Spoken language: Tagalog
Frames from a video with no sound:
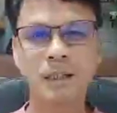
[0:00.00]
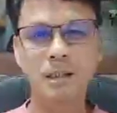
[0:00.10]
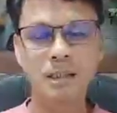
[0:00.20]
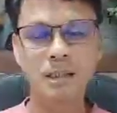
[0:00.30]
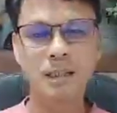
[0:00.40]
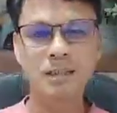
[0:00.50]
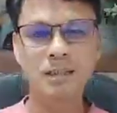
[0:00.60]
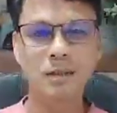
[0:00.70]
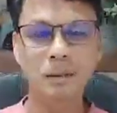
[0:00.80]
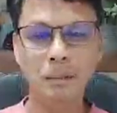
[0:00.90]
Sino si
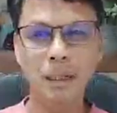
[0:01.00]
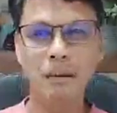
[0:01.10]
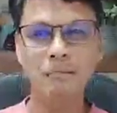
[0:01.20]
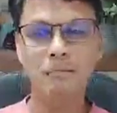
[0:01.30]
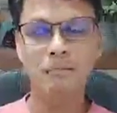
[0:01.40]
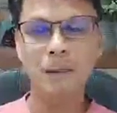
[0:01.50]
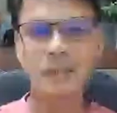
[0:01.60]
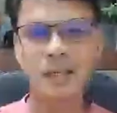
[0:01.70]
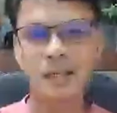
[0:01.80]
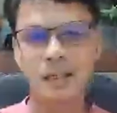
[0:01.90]
Kristo sa pa-
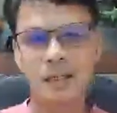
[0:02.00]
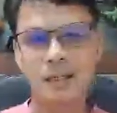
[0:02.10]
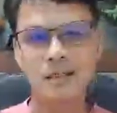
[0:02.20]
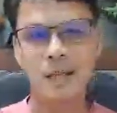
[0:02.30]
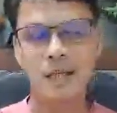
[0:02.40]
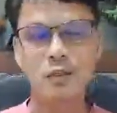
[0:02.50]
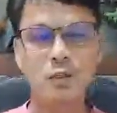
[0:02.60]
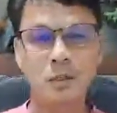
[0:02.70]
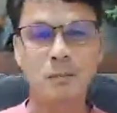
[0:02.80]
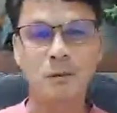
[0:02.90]
paningin ng isang
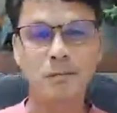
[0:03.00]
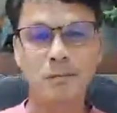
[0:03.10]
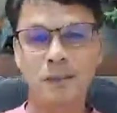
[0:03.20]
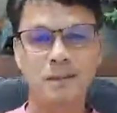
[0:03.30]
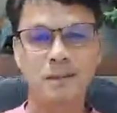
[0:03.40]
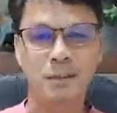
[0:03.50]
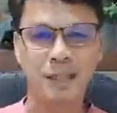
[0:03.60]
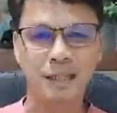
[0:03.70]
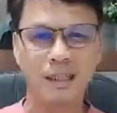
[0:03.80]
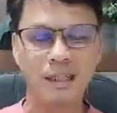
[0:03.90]
uniform
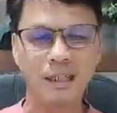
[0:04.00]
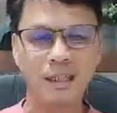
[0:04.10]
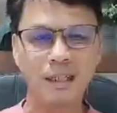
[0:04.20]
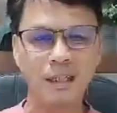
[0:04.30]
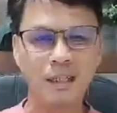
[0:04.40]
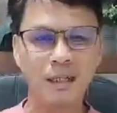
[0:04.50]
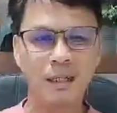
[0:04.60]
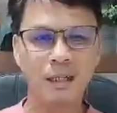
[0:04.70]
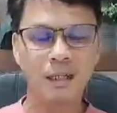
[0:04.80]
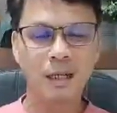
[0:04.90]
personnel?
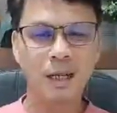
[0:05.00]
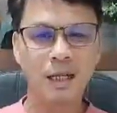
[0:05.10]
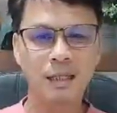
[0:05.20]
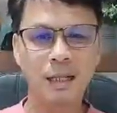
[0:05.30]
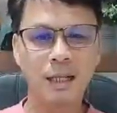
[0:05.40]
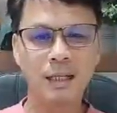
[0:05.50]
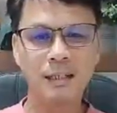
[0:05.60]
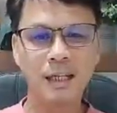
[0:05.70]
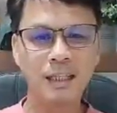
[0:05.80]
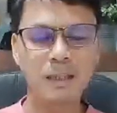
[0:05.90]
At
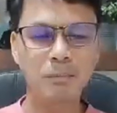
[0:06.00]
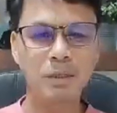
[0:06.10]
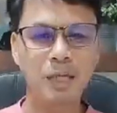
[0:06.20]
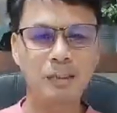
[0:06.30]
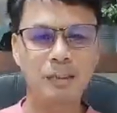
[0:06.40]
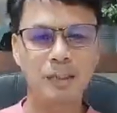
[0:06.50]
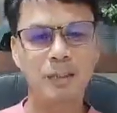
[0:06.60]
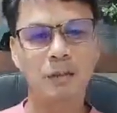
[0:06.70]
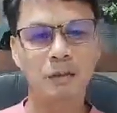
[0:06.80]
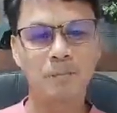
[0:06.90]
uh, nakita po natin
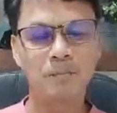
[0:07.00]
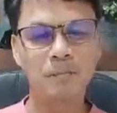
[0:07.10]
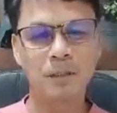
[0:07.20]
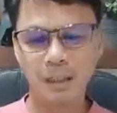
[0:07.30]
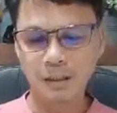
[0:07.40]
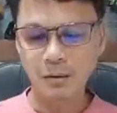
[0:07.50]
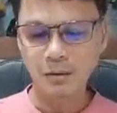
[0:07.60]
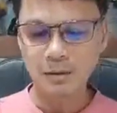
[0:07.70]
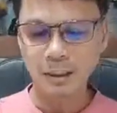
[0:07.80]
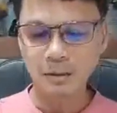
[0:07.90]
dito,
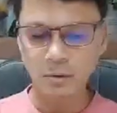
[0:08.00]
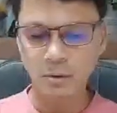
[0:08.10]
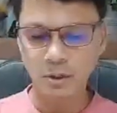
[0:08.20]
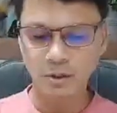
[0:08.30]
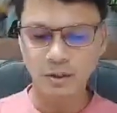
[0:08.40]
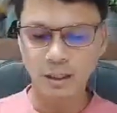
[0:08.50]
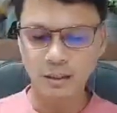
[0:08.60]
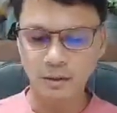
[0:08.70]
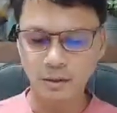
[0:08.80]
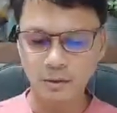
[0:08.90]
itong centurion
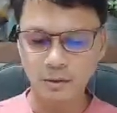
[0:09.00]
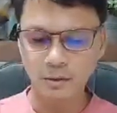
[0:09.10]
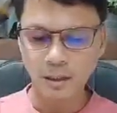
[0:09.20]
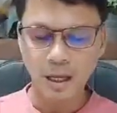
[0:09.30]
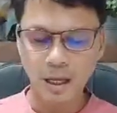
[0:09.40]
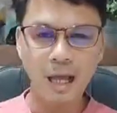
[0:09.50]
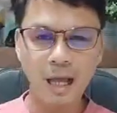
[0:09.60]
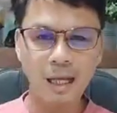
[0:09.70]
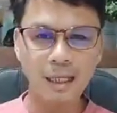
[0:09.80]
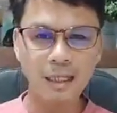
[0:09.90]
na ito
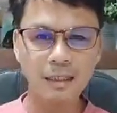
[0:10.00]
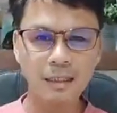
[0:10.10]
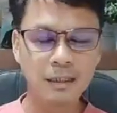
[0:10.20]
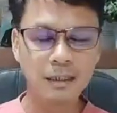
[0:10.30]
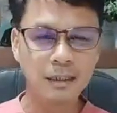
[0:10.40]
ay